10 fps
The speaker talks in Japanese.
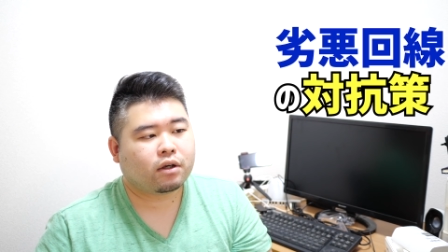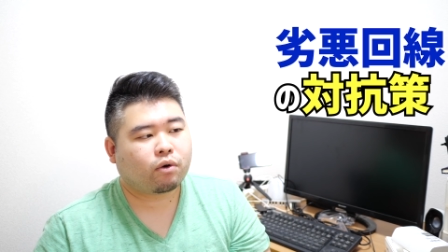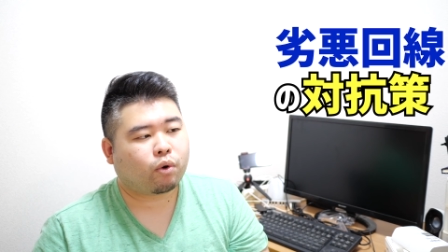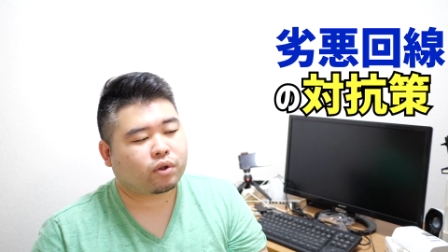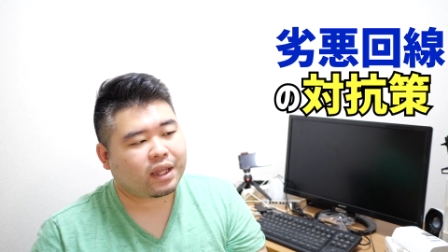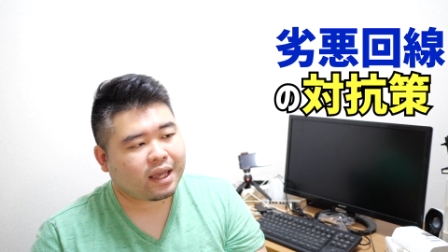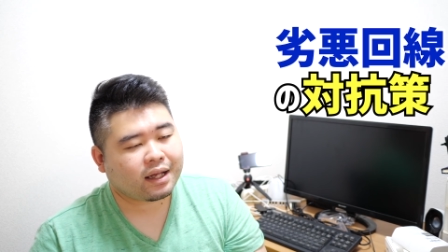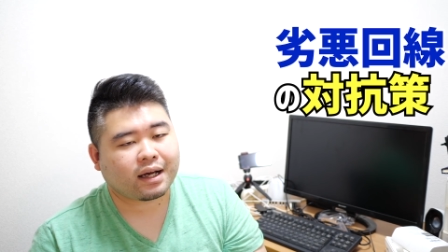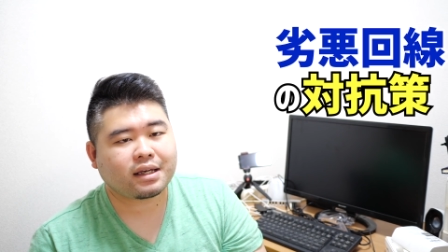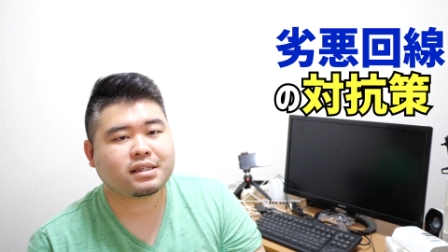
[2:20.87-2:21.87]
固定
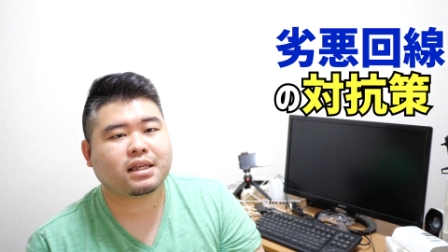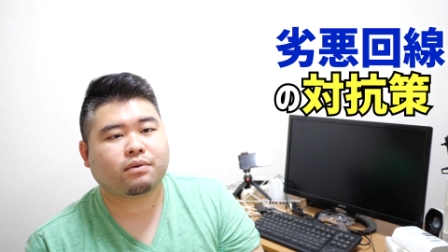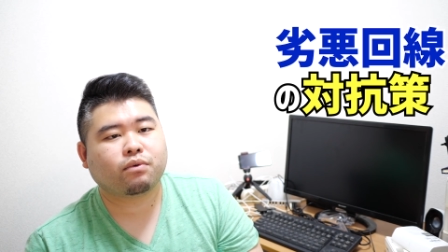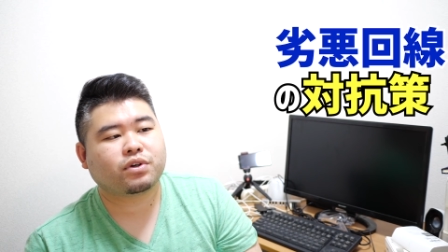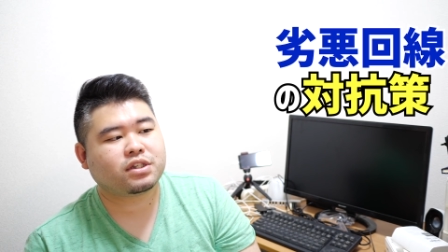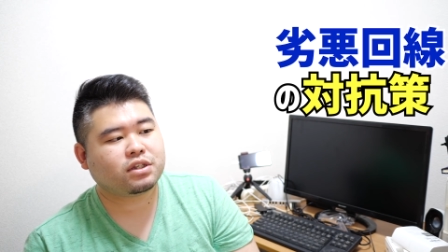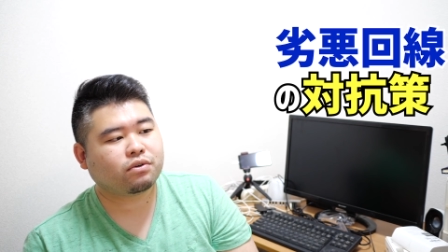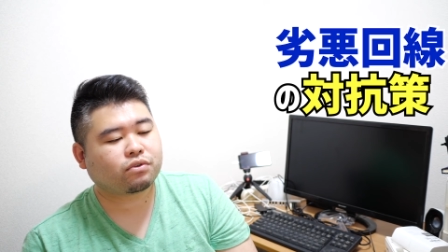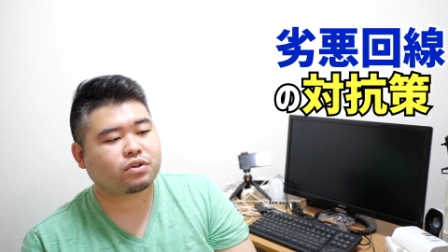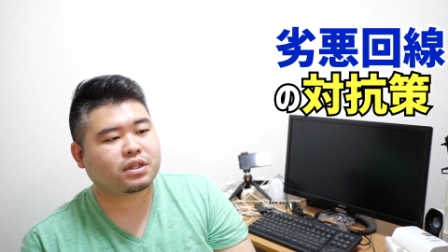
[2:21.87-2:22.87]
回線を必
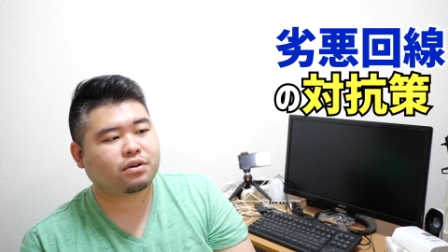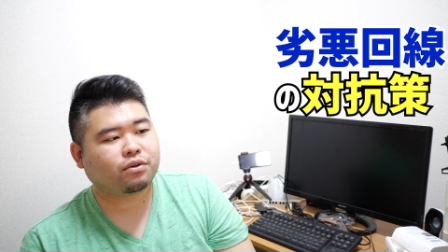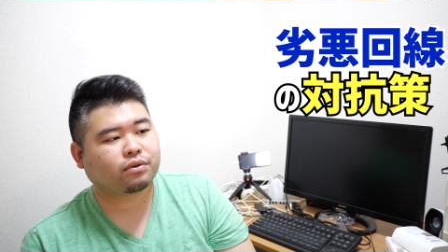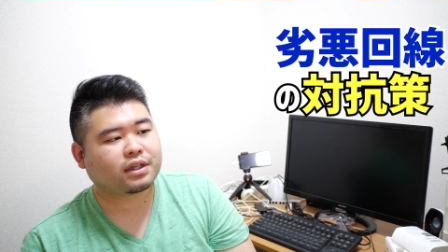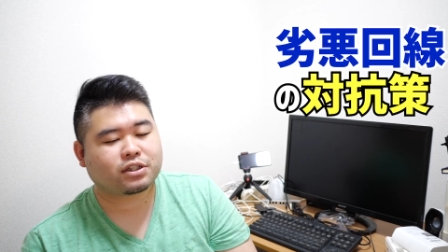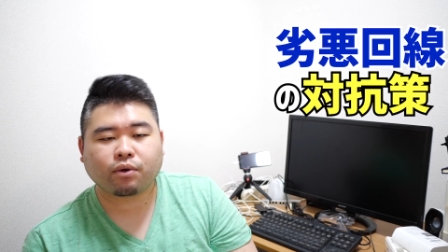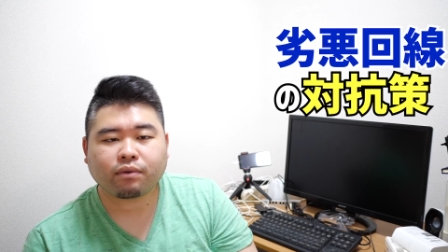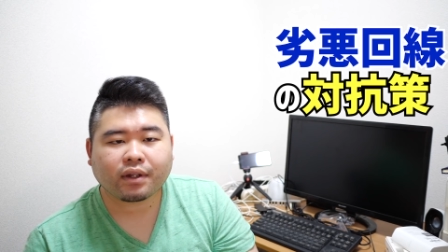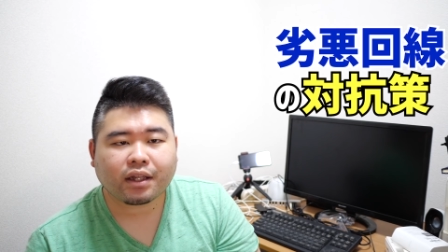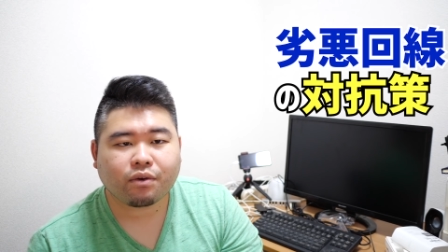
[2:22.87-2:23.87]
要としてる人ってそ
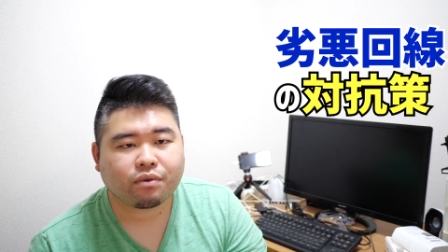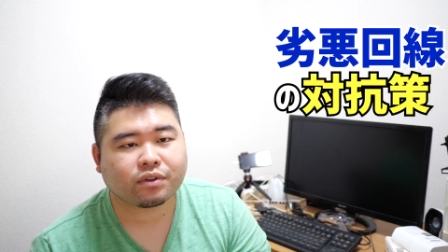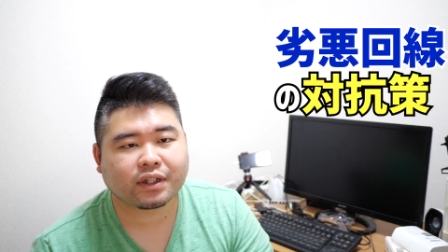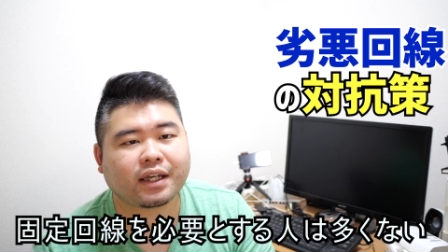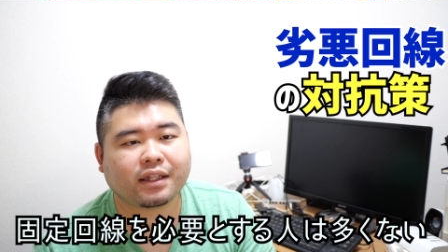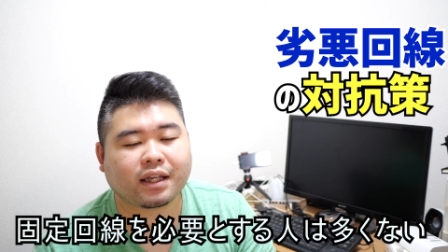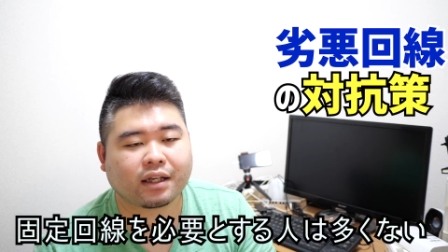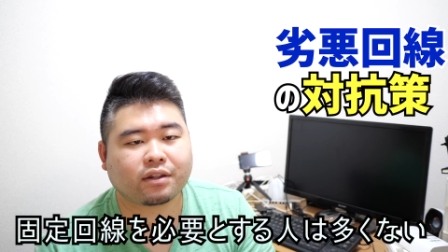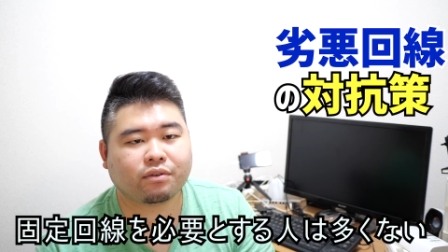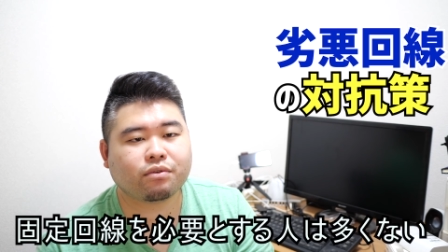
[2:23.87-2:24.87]
んなに多くないんだ
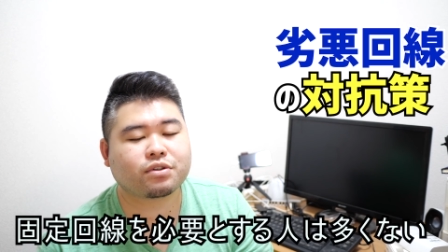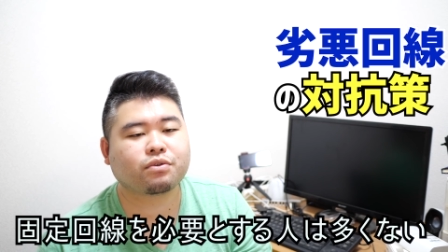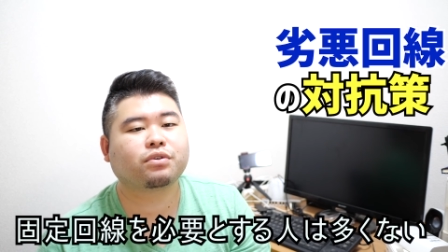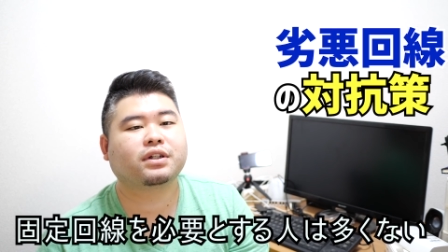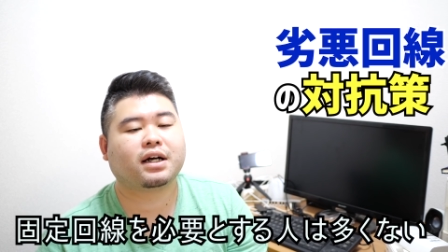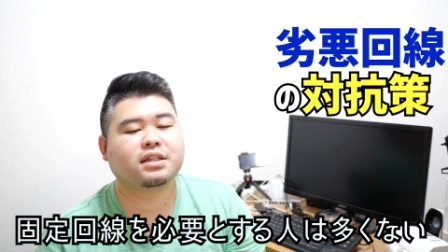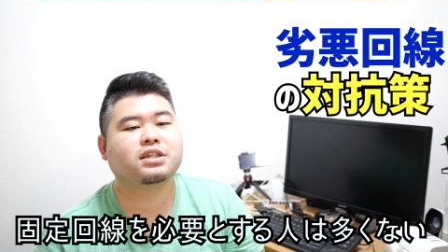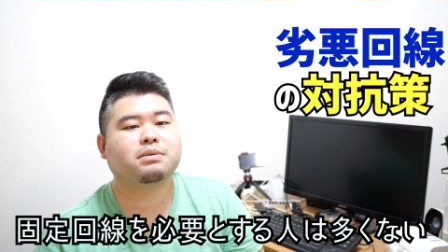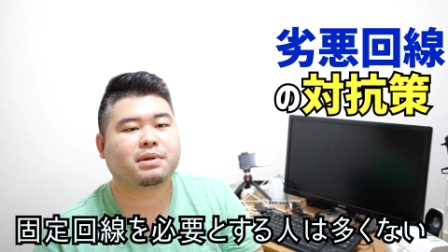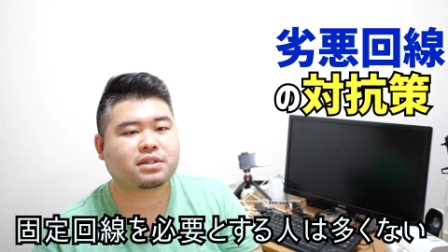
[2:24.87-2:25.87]
なっていうのをすごく感
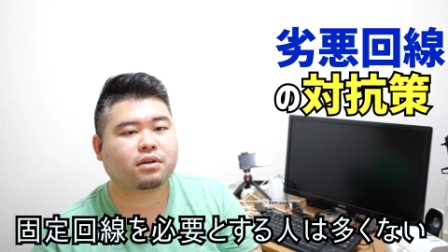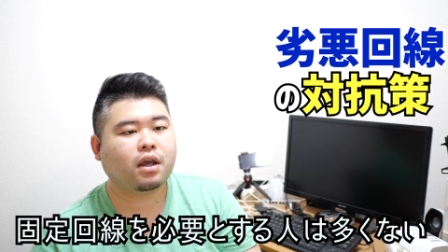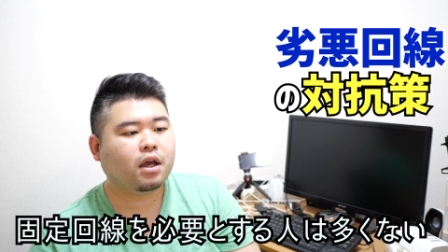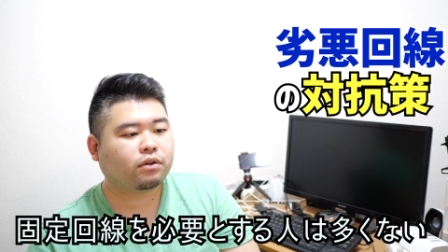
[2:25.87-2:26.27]
じます。